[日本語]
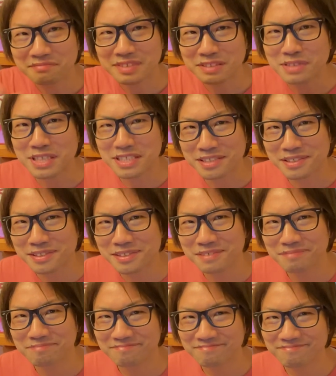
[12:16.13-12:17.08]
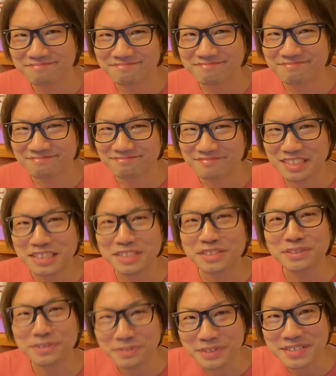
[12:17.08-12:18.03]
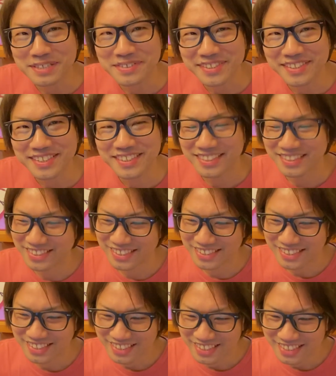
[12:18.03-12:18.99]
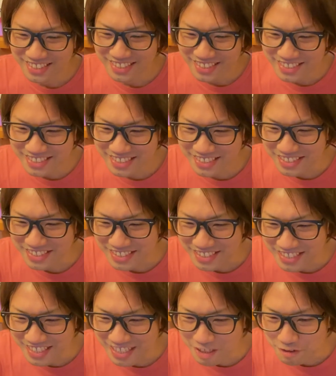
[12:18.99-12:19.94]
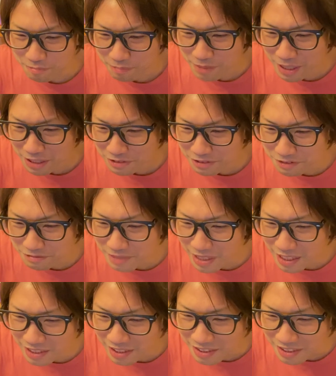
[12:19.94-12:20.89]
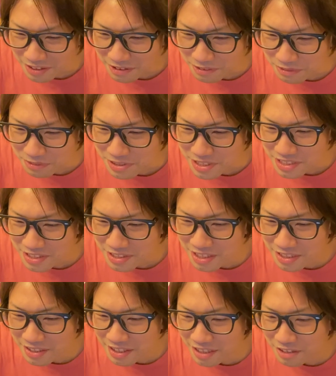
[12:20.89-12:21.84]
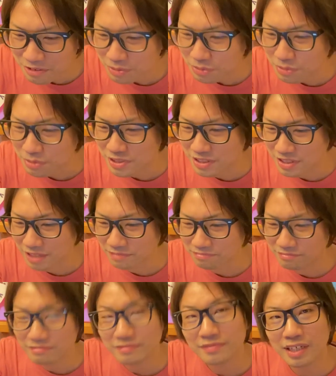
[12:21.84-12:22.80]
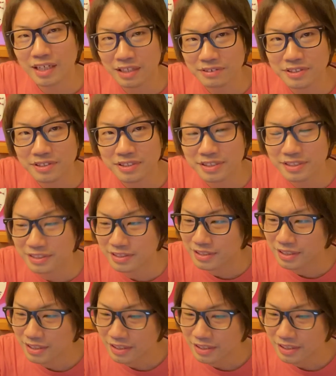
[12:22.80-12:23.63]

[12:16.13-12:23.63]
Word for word: 嬉しいっす引き続きお願いしますじゃあ続いてマル・マーガレット新縁隊のトシさんありがとうございます